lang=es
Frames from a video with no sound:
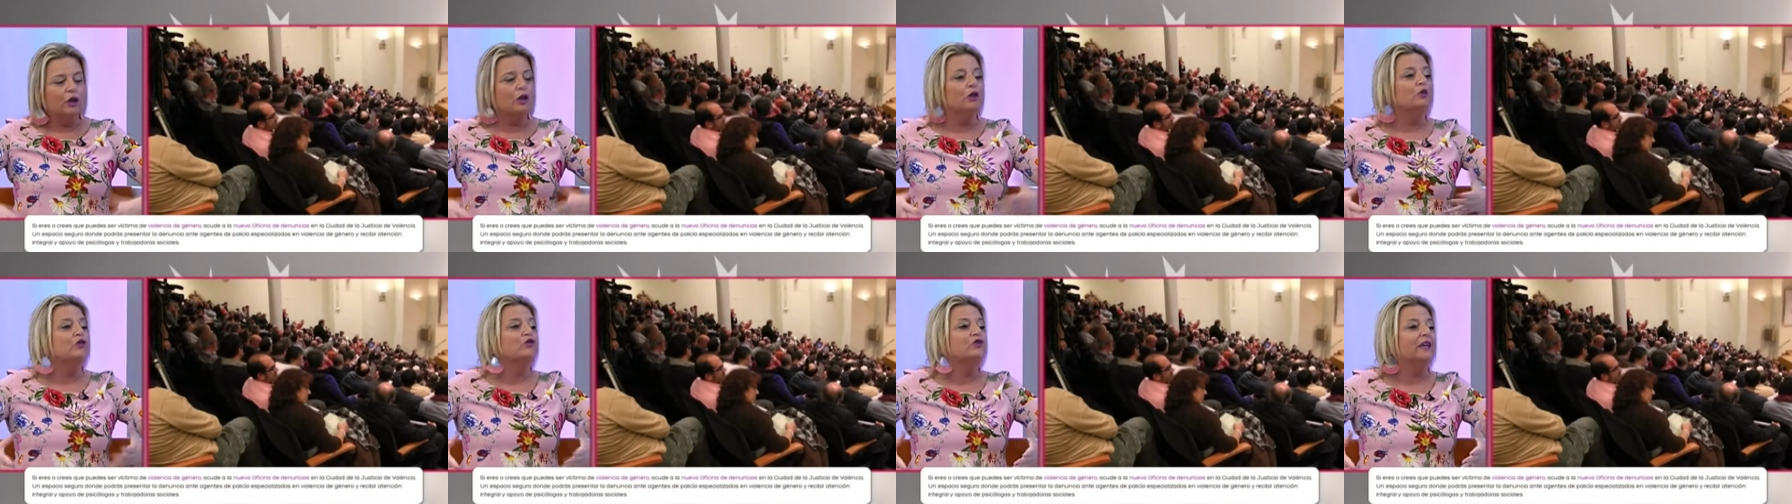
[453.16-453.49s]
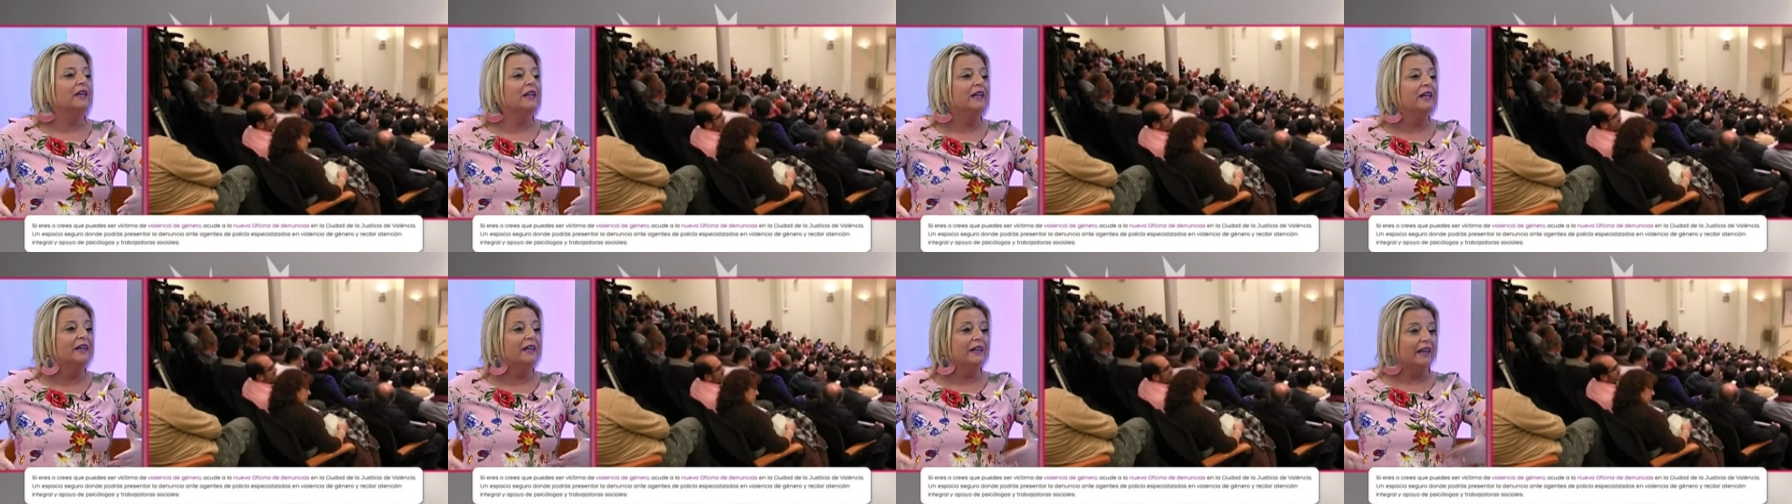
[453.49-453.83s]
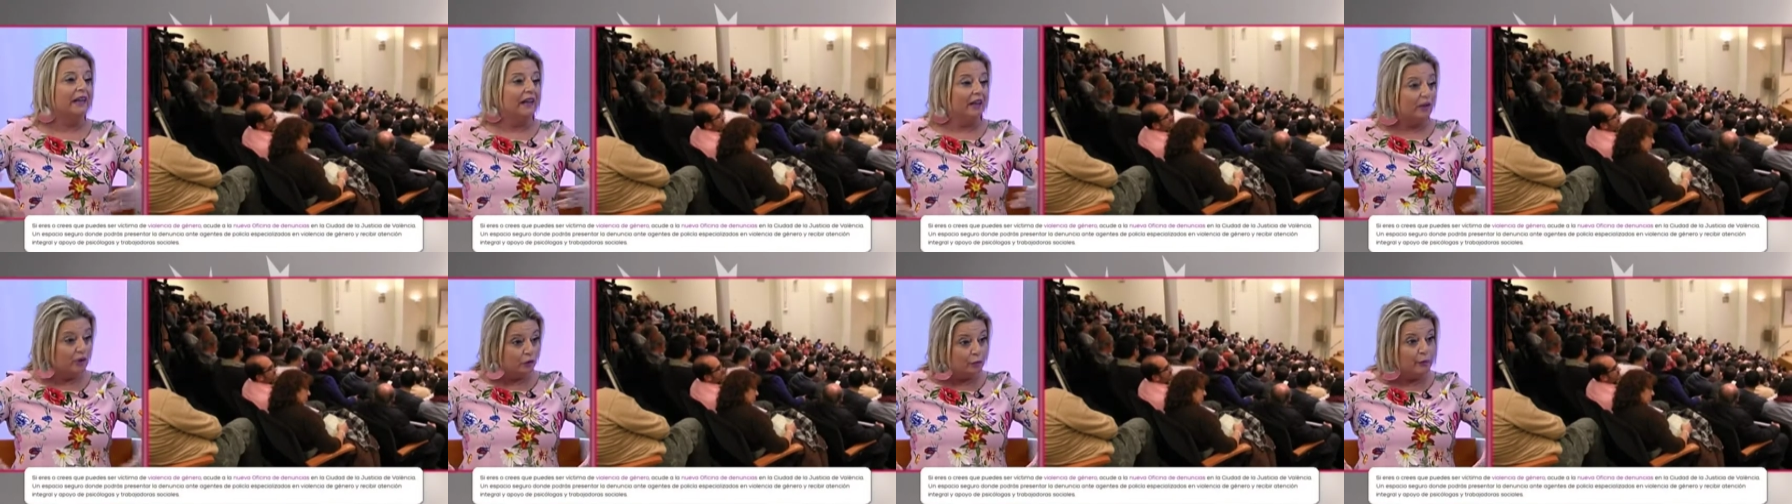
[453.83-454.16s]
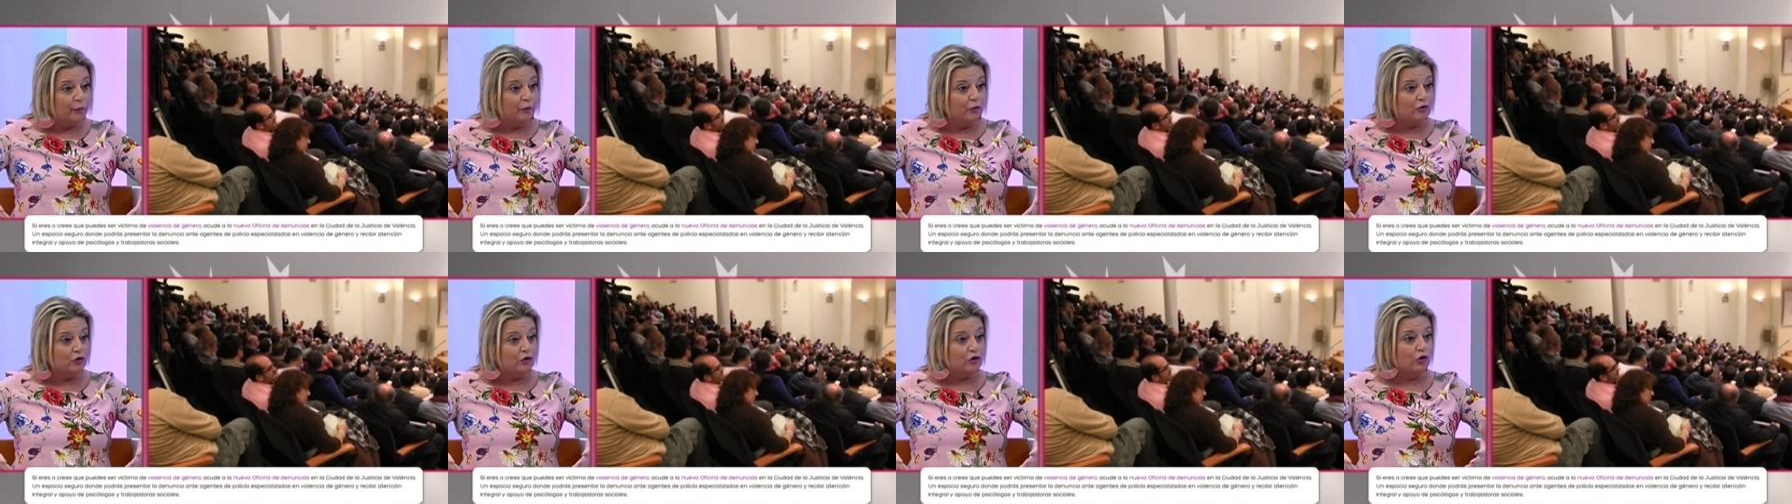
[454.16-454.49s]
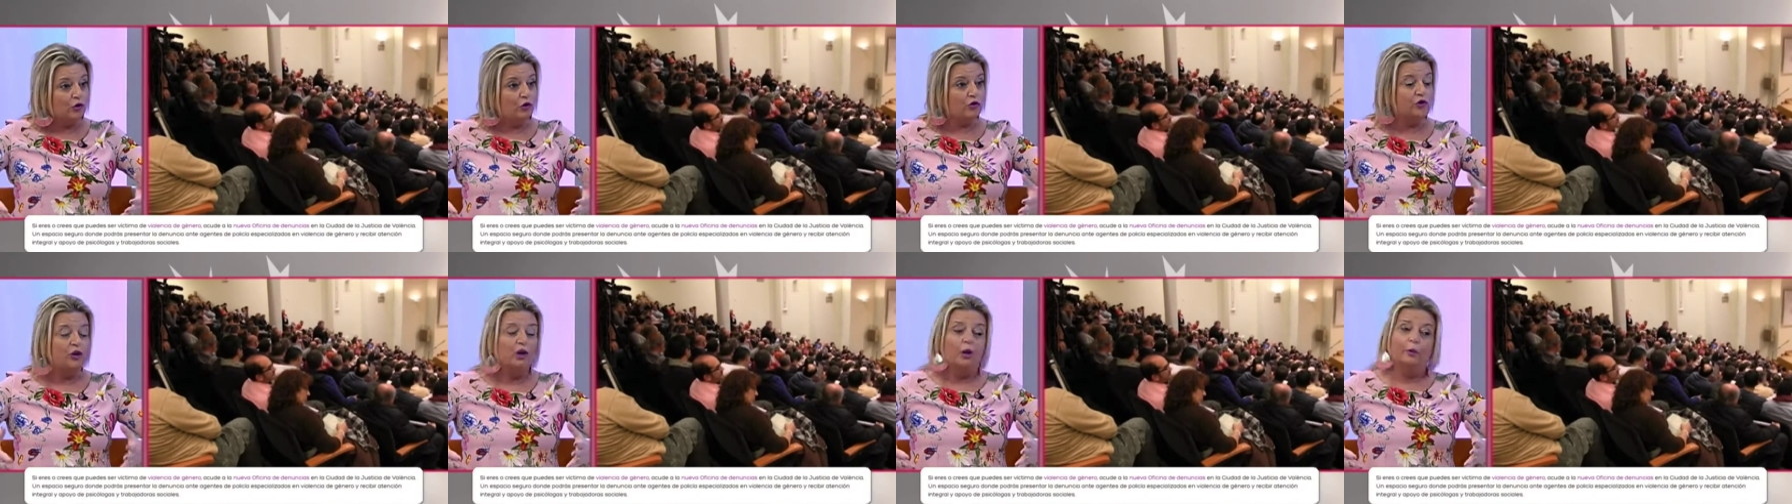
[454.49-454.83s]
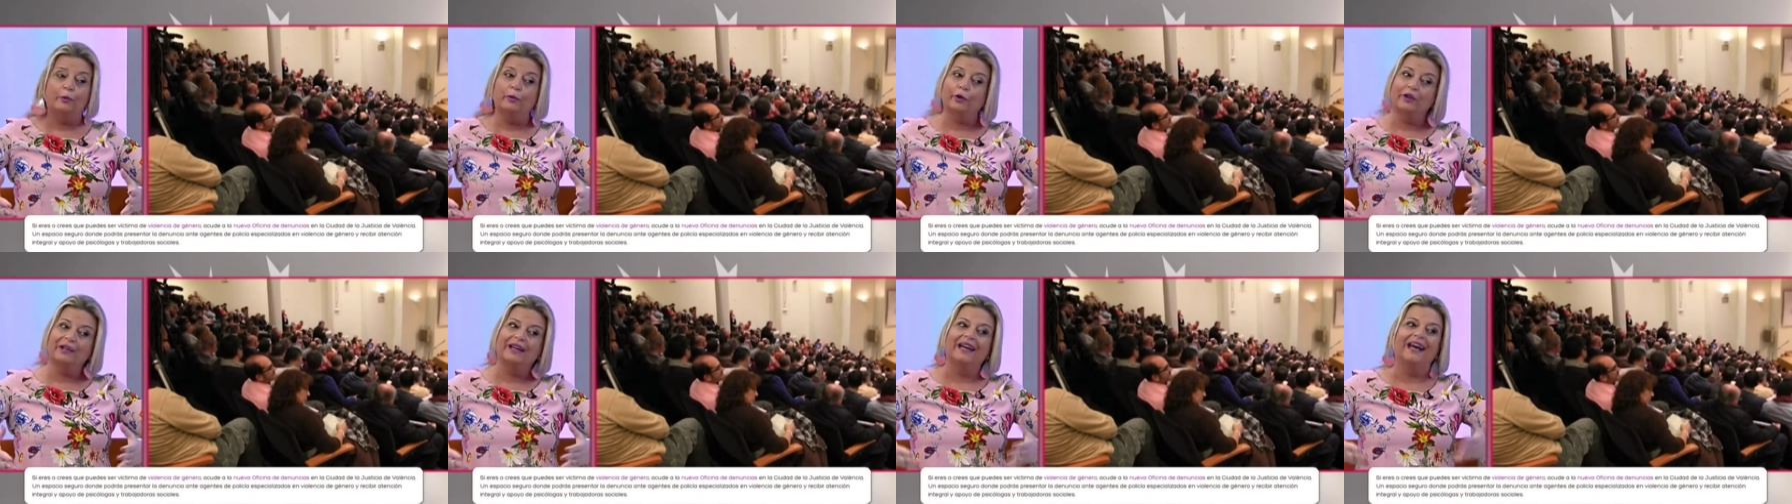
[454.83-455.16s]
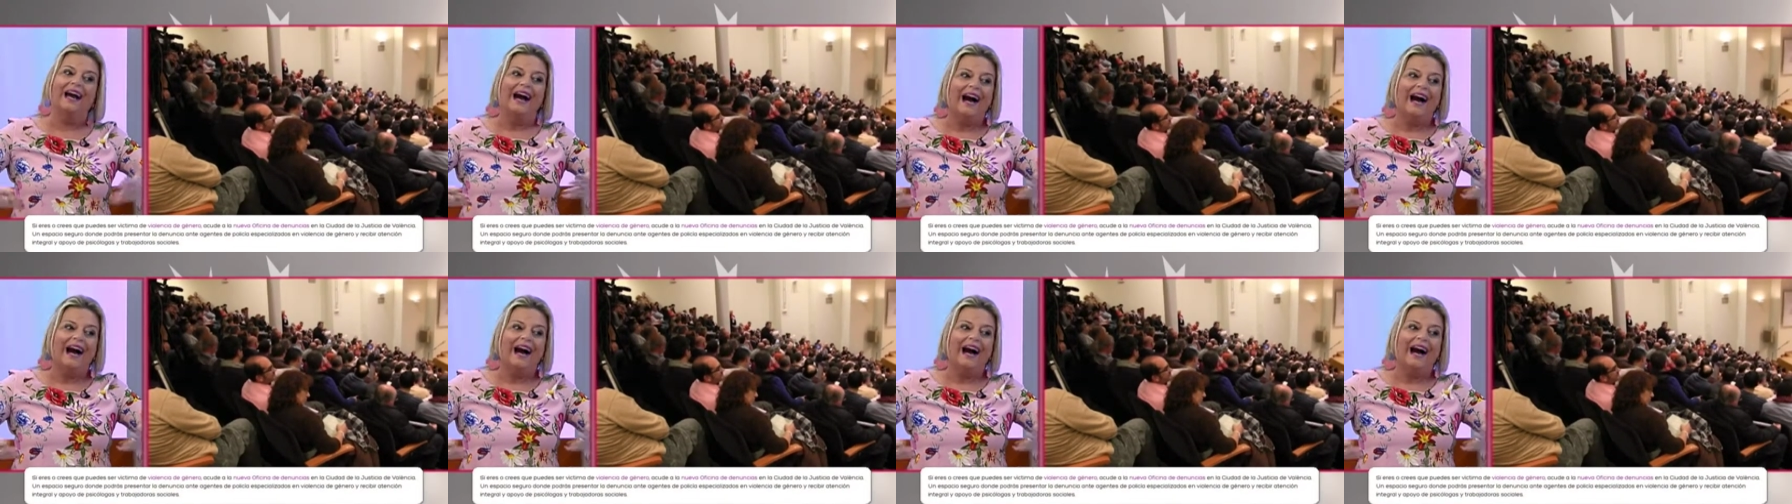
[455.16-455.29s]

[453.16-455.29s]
conseguir sponsors, porque